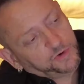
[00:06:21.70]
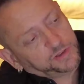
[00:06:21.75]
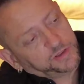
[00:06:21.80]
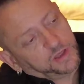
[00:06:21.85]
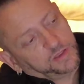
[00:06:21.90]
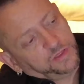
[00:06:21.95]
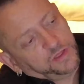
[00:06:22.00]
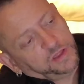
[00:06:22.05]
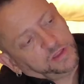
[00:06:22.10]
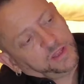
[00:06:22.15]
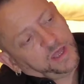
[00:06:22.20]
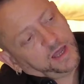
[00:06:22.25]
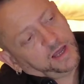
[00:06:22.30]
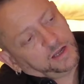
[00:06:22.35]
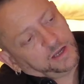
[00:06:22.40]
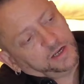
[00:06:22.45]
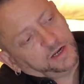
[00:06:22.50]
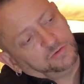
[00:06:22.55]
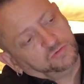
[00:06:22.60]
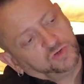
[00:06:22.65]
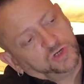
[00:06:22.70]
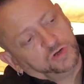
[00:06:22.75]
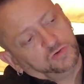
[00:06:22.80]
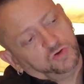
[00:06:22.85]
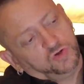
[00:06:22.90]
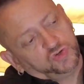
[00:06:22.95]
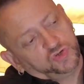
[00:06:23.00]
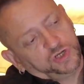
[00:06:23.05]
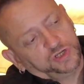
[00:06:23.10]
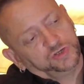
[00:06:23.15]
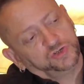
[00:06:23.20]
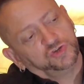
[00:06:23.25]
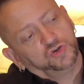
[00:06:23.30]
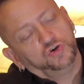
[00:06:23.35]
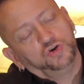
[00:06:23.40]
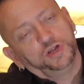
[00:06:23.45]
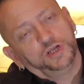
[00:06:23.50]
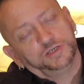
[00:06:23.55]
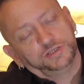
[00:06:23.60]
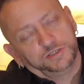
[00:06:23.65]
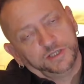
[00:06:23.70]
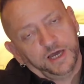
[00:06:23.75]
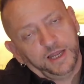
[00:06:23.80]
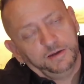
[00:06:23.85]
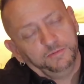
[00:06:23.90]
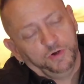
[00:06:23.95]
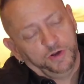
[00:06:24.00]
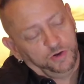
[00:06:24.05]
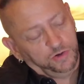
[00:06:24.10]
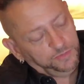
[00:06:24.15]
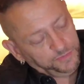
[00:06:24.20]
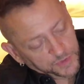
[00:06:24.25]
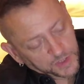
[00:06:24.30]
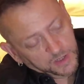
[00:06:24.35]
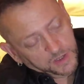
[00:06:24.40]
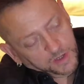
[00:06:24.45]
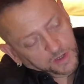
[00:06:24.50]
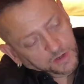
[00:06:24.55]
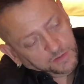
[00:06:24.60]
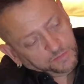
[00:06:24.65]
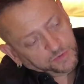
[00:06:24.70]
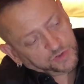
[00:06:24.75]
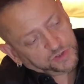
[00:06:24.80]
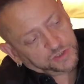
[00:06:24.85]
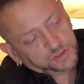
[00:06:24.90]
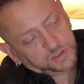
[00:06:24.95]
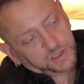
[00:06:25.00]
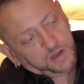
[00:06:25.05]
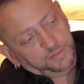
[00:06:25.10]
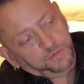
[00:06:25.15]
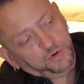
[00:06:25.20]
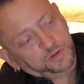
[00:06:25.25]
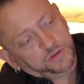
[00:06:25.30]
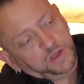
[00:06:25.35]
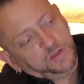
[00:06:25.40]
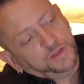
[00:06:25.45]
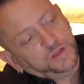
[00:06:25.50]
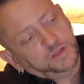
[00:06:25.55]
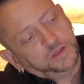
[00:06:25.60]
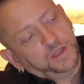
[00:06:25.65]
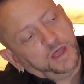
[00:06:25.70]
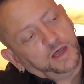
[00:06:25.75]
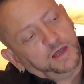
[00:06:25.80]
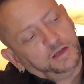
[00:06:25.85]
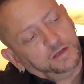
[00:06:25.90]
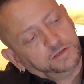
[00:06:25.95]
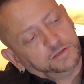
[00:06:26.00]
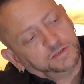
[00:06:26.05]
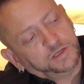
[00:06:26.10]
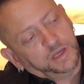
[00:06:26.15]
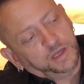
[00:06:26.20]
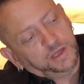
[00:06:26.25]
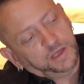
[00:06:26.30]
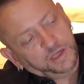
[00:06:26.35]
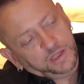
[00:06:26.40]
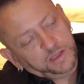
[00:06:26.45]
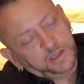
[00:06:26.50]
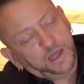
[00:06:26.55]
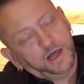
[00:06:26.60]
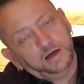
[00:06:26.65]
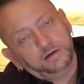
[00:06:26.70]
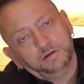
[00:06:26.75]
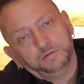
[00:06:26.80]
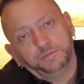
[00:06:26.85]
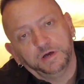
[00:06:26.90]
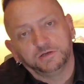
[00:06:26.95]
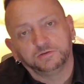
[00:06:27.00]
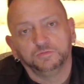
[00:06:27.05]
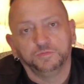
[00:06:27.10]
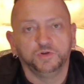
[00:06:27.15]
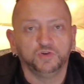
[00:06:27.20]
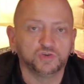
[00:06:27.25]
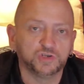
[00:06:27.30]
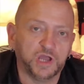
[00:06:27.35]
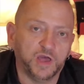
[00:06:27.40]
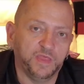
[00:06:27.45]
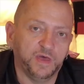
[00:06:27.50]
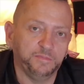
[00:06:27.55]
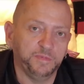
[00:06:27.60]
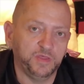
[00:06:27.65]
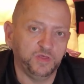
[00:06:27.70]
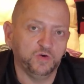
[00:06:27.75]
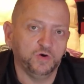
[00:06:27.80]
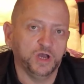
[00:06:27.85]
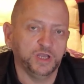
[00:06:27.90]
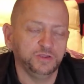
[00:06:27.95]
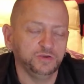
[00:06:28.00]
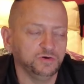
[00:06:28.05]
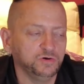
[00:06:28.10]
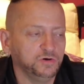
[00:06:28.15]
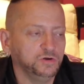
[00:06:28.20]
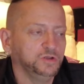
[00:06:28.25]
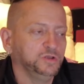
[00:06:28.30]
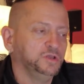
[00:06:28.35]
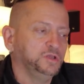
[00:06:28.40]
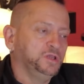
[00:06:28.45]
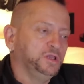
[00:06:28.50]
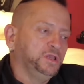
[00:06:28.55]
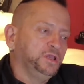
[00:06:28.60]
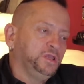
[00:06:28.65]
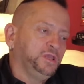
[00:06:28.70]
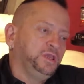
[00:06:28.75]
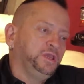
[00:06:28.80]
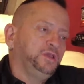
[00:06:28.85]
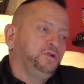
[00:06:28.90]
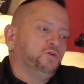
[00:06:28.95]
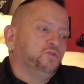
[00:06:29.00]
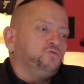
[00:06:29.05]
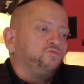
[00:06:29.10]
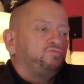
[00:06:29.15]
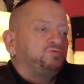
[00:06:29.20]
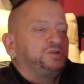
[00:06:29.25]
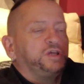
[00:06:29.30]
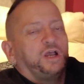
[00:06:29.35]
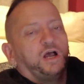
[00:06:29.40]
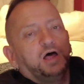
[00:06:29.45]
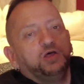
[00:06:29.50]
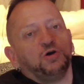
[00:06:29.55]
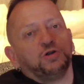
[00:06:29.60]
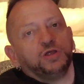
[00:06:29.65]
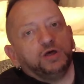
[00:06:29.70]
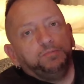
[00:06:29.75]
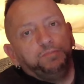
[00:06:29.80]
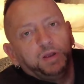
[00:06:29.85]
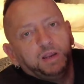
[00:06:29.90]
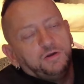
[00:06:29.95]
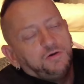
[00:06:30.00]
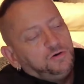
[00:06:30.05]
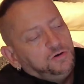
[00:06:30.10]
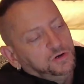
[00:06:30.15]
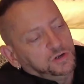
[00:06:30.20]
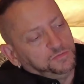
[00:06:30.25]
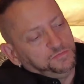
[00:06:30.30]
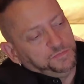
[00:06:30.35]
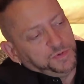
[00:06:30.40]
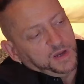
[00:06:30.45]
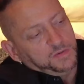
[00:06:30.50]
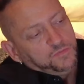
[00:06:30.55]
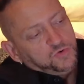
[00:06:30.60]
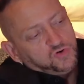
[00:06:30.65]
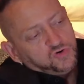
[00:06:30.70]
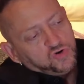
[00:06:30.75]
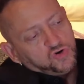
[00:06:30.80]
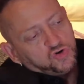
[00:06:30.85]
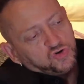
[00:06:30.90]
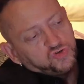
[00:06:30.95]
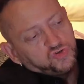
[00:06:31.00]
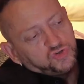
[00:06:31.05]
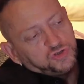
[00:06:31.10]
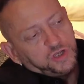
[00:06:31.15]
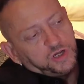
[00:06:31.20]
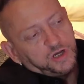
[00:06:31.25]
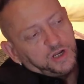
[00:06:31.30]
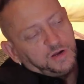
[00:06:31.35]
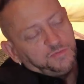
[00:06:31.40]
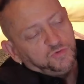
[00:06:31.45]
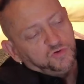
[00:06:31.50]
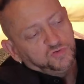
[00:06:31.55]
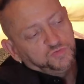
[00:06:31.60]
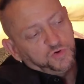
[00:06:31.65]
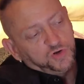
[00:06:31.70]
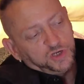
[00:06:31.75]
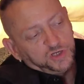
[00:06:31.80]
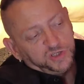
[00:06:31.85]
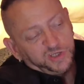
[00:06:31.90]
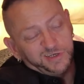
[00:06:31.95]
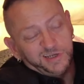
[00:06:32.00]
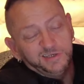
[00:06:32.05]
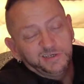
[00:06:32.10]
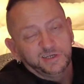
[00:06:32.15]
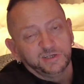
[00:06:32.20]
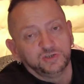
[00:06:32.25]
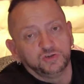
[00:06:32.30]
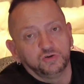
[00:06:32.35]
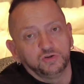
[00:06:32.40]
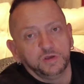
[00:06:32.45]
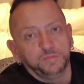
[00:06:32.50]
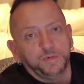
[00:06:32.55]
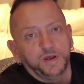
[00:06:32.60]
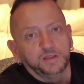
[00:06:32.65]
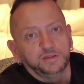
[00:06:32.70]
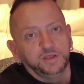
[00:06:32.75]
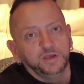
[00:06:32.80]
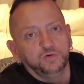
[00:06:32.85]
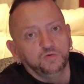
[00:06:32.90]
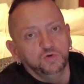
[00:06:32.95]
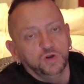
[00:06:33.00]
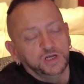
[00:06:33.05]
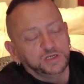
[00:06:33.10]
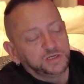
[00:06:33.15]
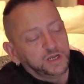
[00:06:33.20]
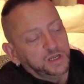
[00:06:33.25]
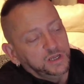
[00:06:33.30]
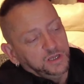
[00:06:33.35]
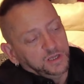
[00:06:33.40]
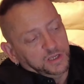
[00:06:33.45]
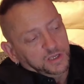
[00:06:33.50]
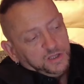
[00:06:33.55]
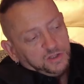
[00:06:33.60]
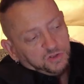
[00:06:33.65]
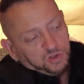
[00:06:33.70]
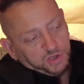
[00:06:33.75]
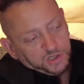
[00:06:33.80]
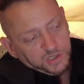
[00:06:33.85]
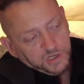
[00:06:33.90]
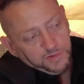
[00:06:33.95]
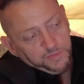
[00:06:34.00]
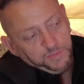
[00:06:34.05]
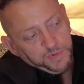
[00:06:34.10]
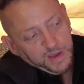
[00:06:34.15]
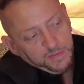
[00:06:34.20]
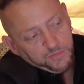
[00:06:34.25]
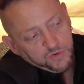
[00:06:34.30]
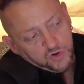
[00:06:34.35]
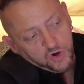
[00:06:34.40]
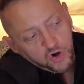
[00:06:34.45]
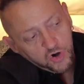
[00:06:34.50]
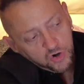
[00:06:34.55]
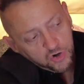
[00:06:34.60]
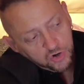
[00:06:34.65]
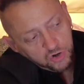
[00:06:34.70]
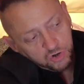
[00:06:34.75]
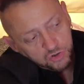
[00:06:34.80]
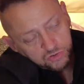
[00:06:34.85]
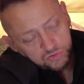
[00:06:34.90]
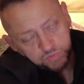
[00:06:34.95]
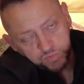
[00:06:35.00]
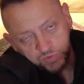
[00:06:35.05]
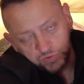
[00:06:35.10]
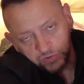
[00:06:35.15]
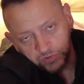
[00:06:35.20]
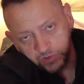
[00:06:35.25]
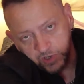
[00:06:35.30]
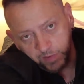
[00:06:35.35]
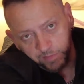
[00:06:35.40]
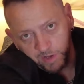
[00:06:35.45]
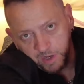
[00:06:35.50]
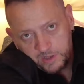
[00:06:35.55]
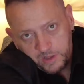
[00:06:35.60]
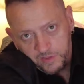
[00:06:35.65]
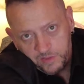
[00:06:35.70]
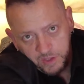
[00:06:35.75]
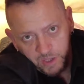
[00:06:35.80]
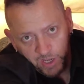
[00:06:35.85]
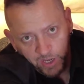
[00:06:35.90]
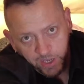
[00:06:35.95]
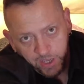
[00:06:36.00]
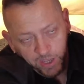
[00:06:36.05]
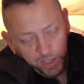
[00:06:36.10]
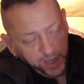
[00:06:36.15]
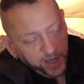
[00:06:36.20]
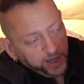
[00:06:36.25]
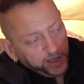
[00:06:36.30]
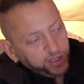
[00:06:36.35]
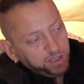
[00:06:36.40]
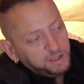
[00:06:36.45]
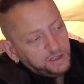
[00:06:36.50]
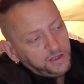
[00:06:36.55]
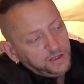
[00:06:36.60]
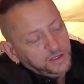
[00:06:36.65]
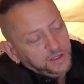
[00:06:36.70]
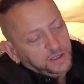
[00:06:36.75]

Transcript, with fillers: puertecita, que eran unos sensores, tal, bueno, pues esta puertecita se quita más o menos cada medio año y con un secador de pelo limpiamos, dijéramos, porque este es el sensor de partículas. Entonces limpiamos pues, la mierdecilla que hay ahí